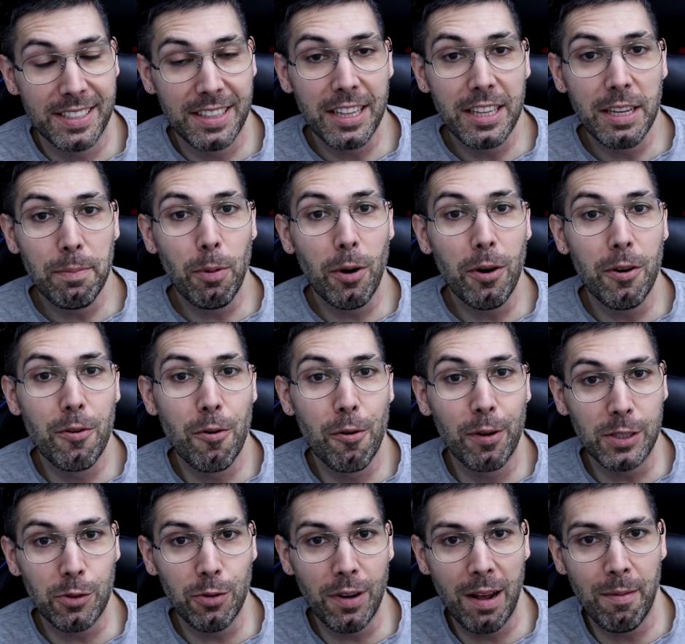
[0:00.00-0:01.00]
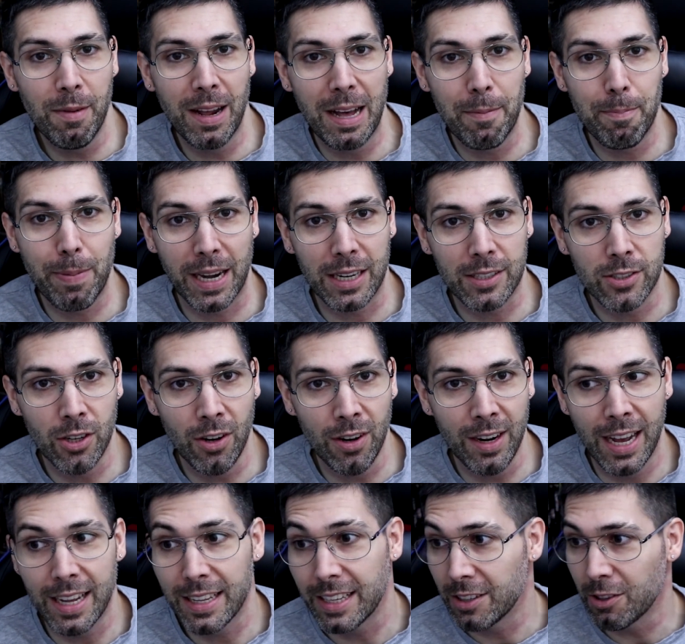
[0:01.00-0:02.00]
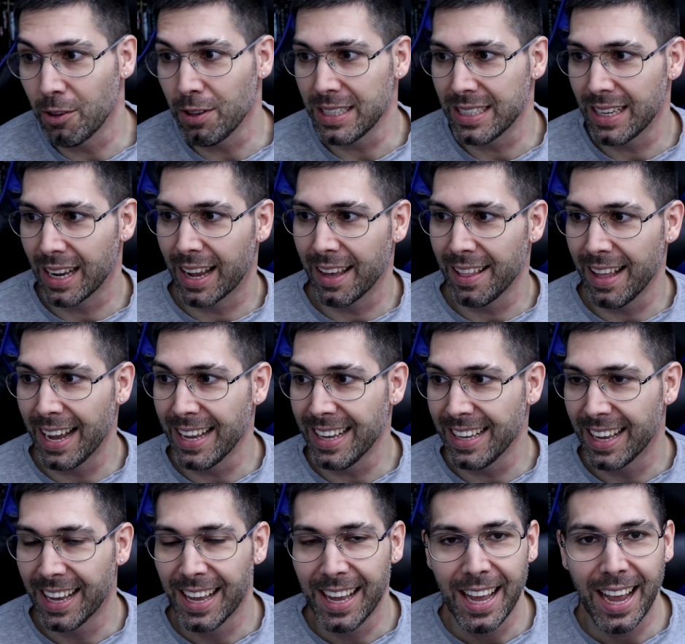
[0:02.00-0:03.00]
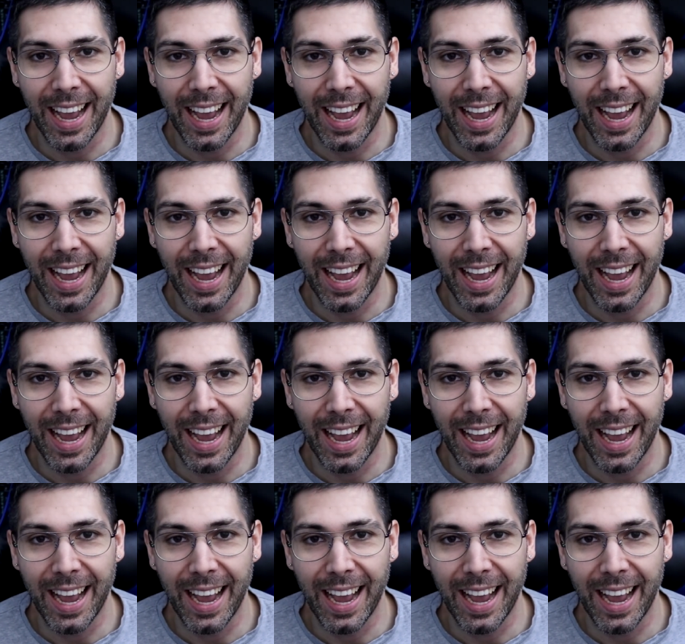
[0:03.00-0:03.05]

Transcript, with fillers: Este tipo no es una mala persona y entonces se queda ahí,